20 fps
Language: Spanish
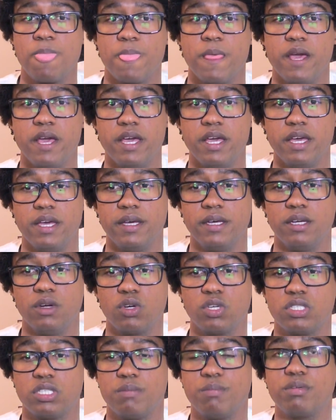eh, lo
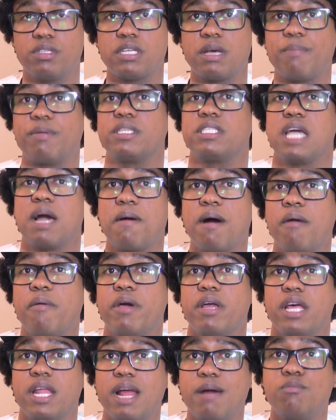que se, apreciaba
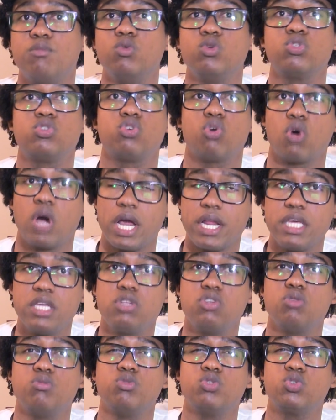ver era mucho
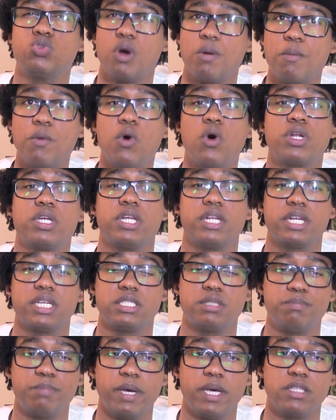cariño, mucho amor y
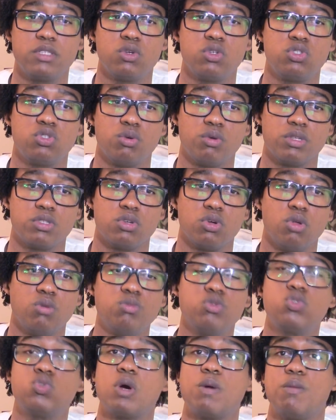respeto y sobre todo
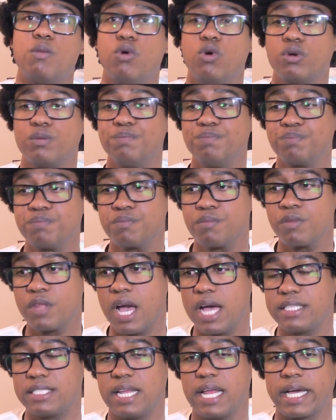mucho amor
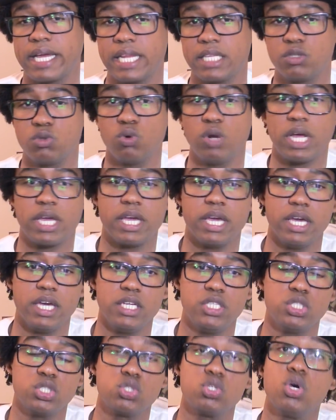hacia la criatura que
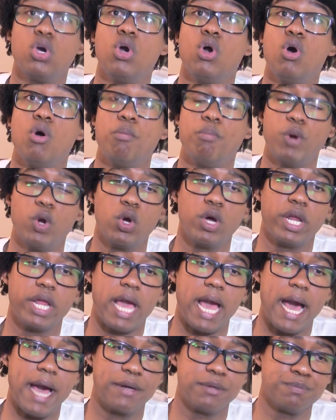ellos
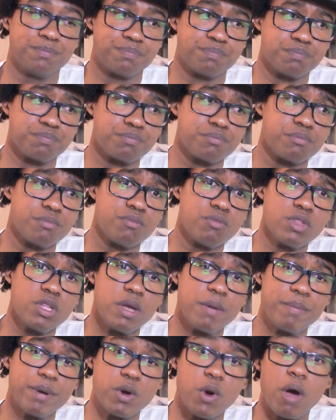procrearon.
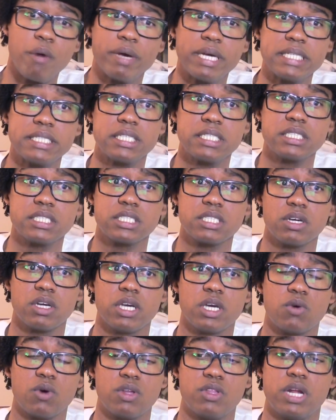Pero a veces
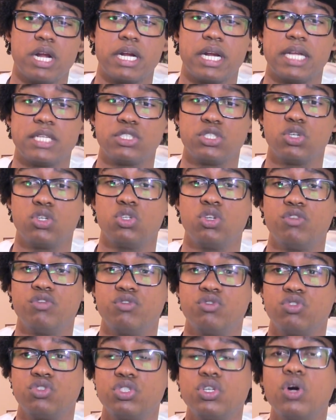eh, cuando la relación no
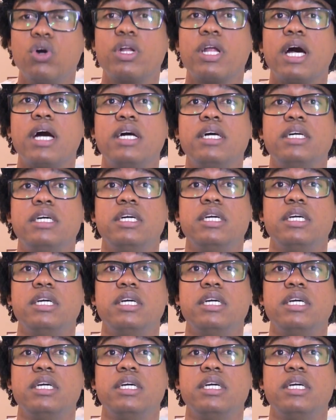funciona,